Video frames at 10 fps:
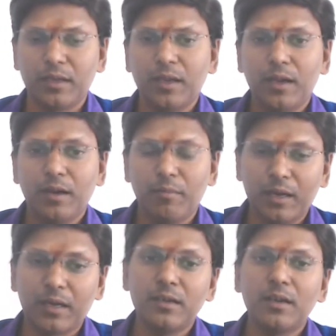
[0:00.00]

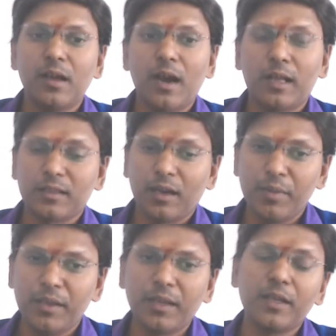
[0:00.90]
மக்கள் அந்த
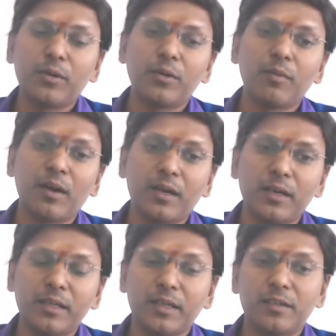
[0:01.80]
நம்பிக்கை கொண்ட
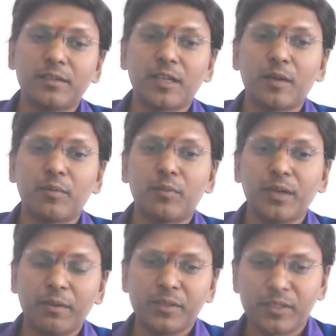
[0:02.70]
மக்களுக்கு ஏற்றாற்போல்
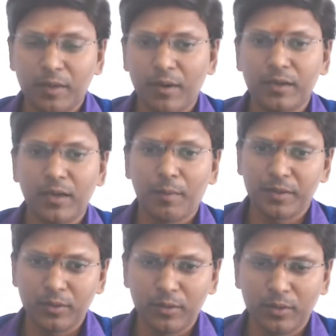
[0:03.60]
இறைவனின் செயல்பாடுகள்
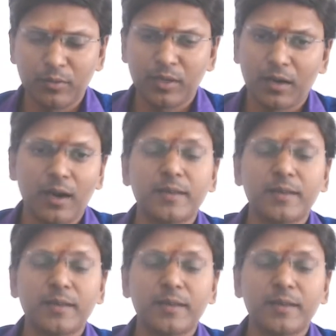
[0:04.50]
அமைந்திருக்கின்ற நாடு